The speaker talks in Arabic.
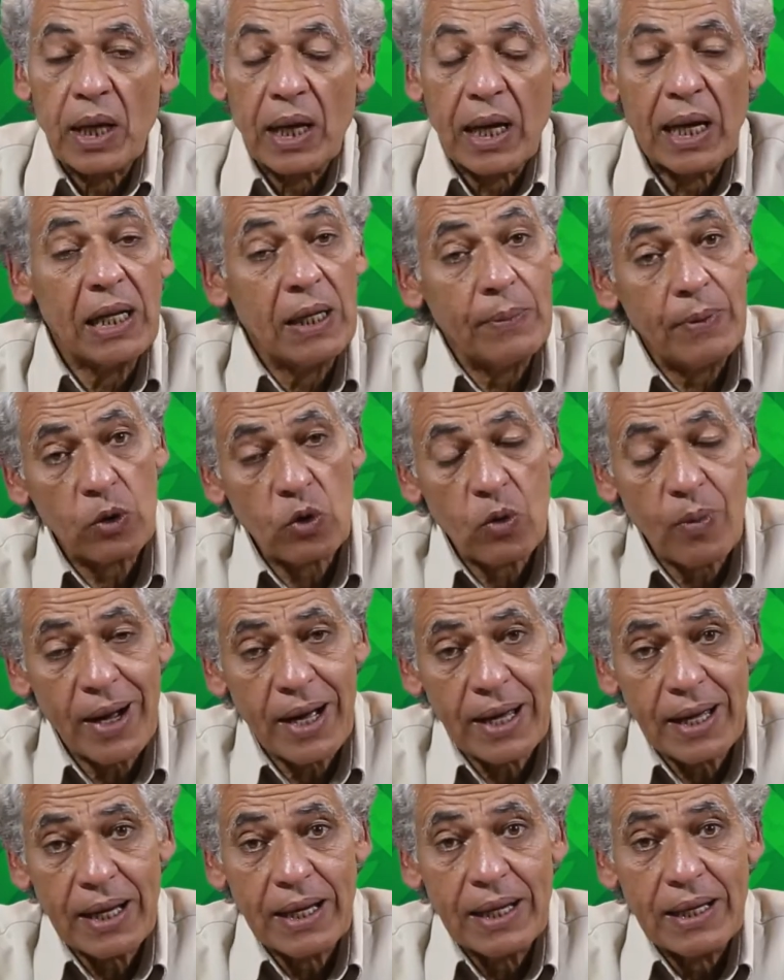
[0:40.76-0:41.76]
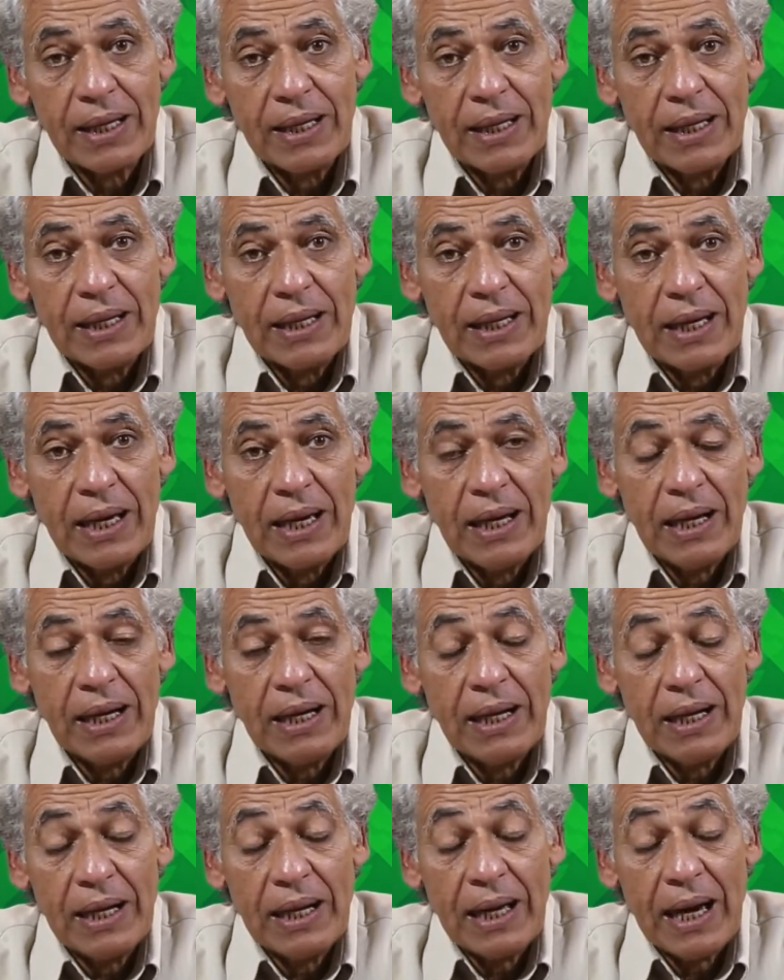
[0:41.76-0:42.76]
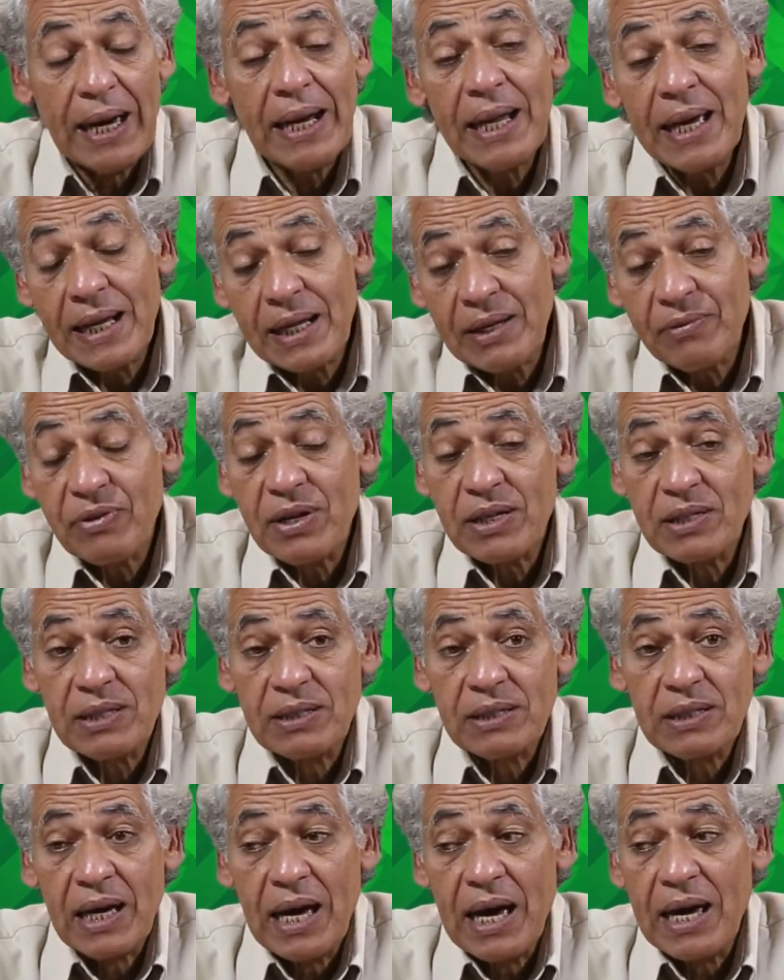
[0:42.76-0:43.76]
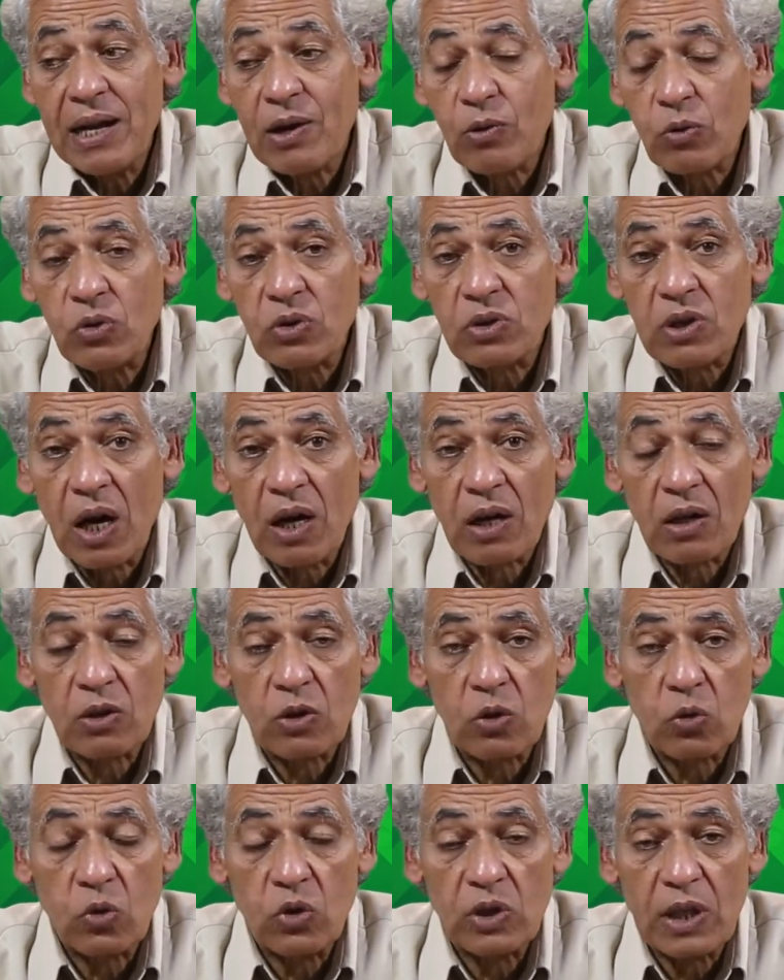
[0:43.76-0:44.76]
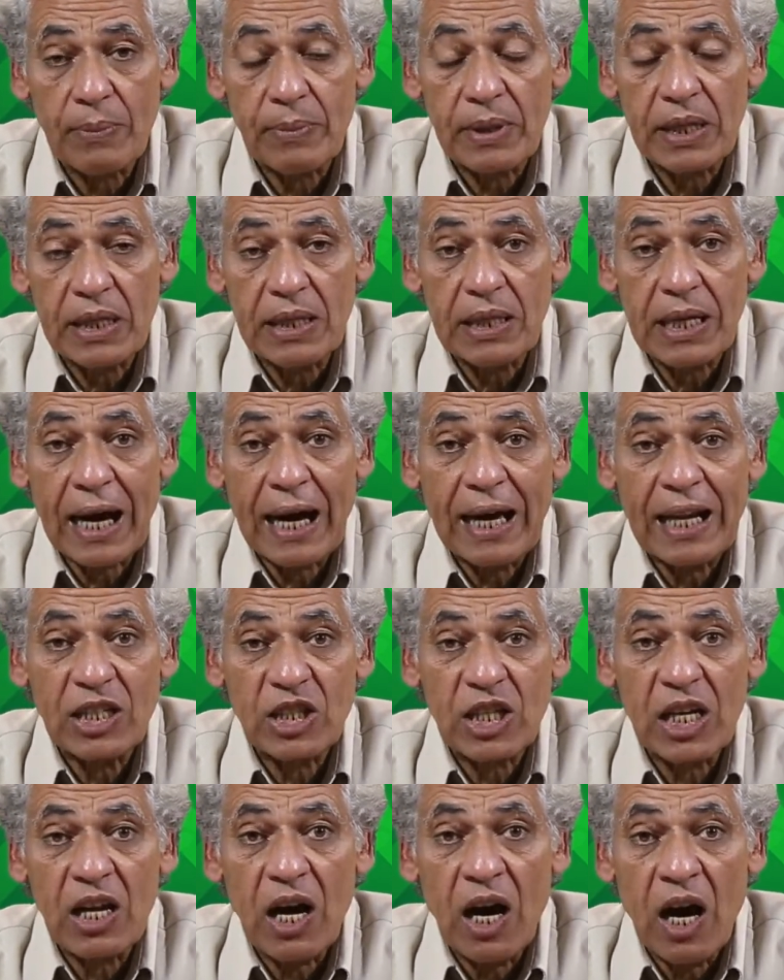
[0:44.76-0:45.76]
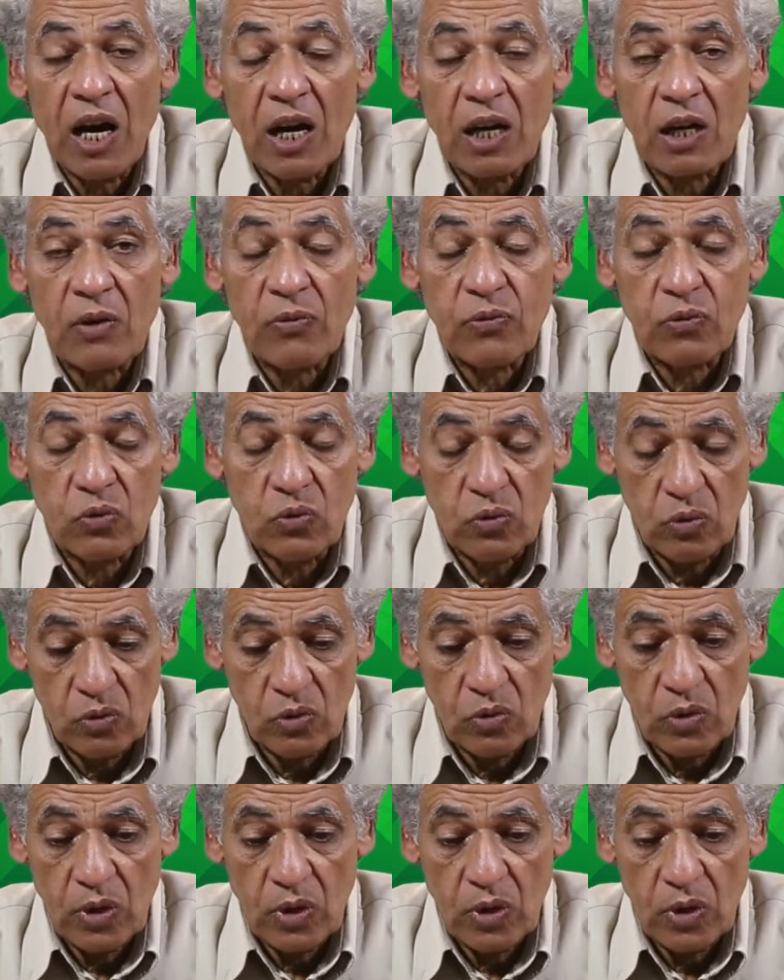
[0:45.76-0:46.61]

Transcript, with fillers: خلي بالكم معايا الحلقه اللي فاتت انا كنت عرضت لكم تمرين علشان اعرفكم